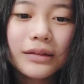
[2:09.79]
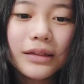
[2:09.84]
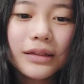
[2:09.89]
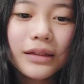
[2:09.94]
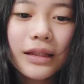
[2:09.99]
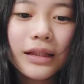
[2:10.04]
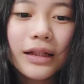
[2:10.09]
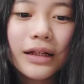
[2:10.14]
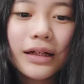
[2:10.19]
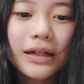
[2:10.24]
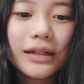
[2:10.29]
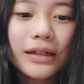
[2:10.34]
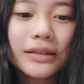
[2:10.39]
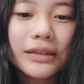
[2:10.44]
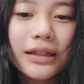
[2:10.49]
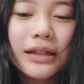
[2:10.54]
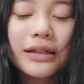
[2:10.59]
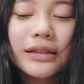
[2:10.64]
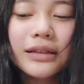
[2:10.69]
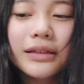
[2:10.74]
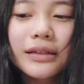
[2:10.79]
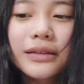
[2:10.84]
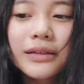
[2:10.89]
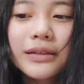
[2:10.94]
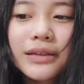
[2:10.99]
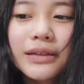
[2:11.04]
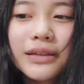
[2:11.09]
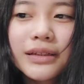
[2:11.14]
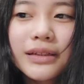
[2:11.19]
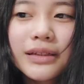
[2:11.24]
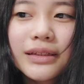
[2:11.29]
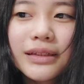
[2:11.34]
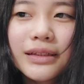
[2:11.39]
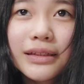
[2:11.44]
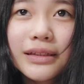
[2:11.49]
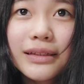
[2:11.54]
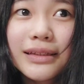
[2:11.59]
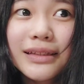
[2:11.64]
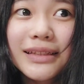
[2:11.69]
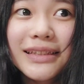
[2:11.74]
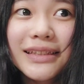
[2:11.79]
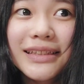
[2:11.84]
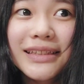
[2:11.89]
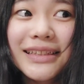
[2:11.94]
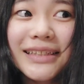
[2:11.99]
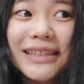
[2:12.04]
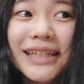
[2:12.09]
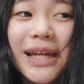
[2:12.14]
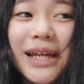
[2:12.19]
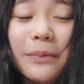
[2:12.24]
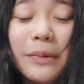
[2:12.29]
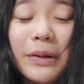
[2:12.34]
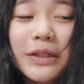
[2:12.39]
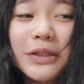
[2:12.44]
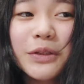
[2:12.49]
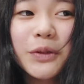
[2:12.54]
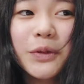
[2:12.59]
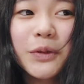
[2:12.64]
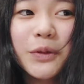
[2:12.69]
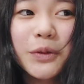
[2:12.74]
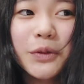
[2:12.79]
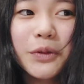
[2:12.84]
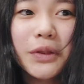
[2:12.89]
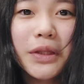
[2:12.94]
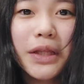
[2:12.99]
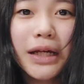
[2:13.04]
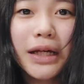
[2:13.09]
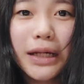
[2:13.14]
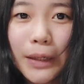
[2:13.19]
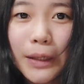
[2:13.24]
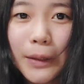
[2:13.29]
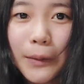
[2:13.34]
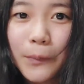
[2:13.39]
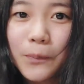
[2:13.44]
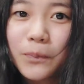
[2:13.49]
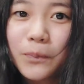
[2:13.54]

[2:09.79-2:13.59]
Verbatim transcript: で、なんかさ、ちっちゃい場所ほどなんか、